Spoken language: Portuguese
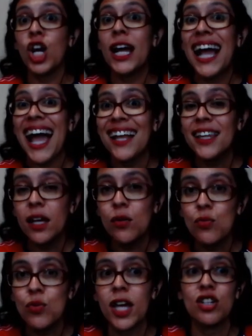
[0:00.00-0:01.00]
cada
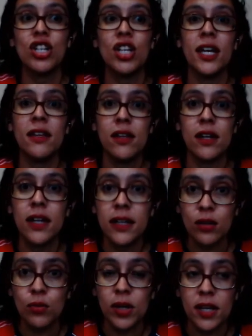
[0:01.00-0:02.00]
um que a gente retira da
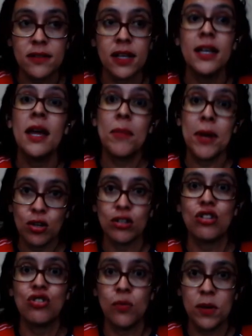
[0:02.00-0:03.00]
natureza para a
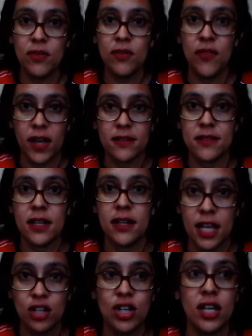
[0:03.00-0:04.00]
nossa sobrevivência,
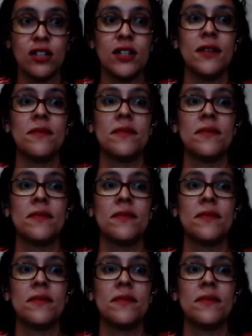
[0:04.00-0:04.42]
né, gente?